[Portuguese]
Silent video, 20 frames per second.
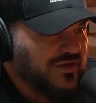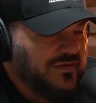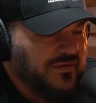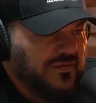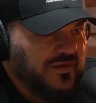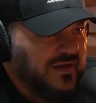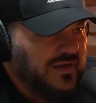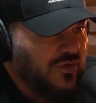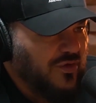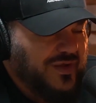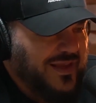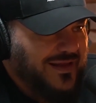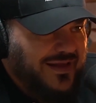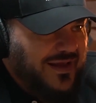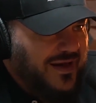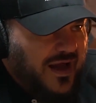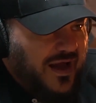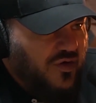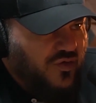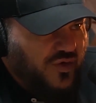Não que ele
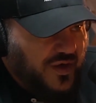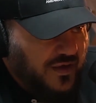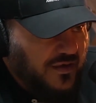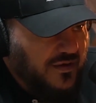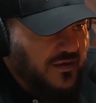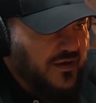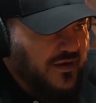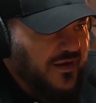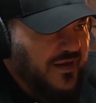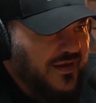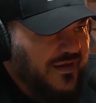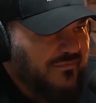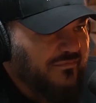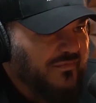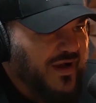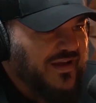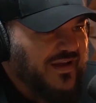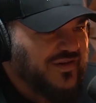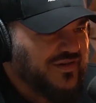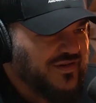era ruim,
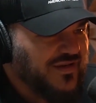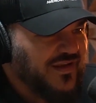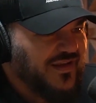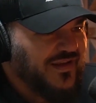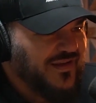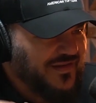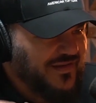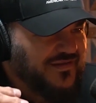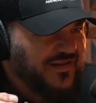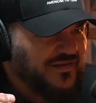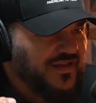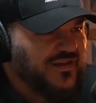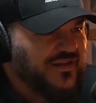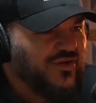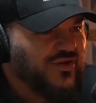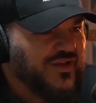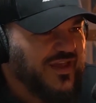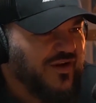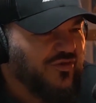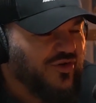mas Entendi. você
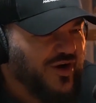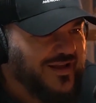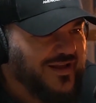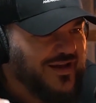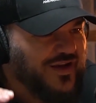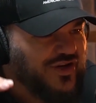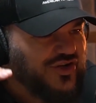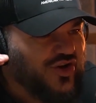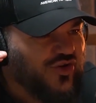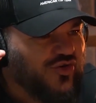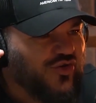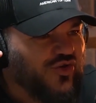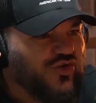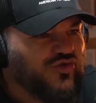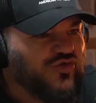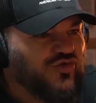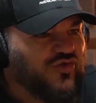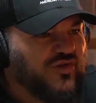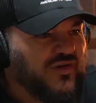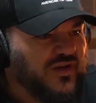entendeu que agora Sim. ele chegou
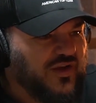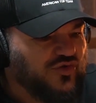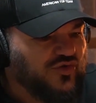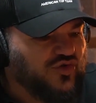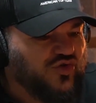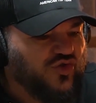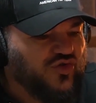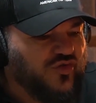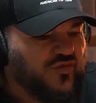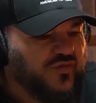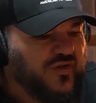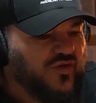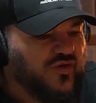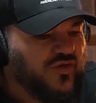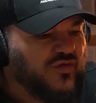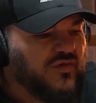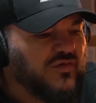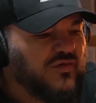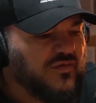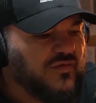no. Eu tô no
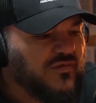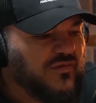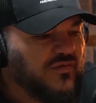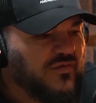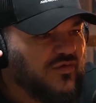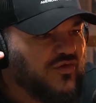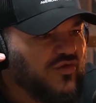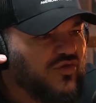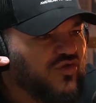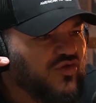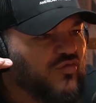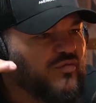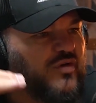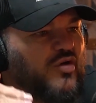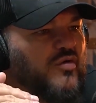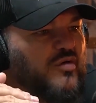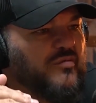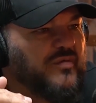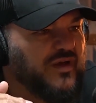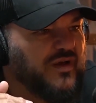meu. Tô fluindo. No
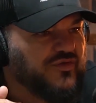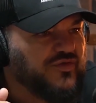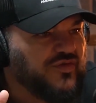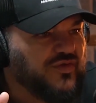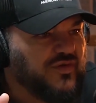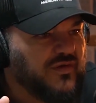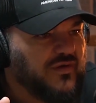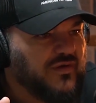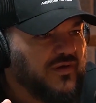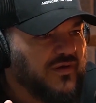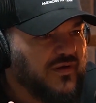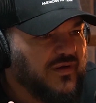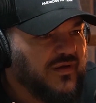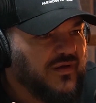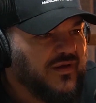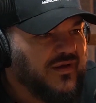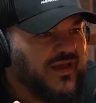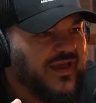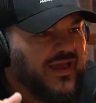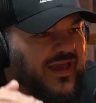meu momento. Sim.
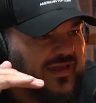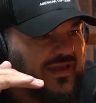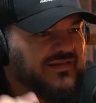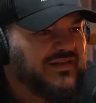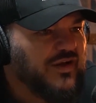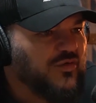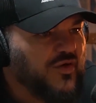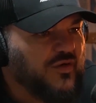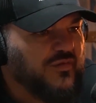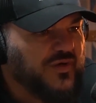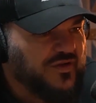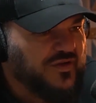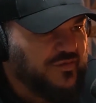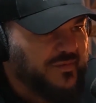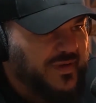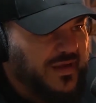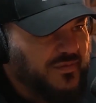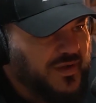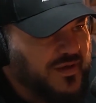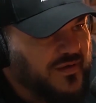Esse é o momento
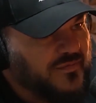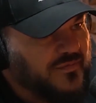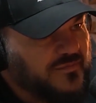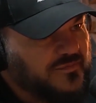para mim.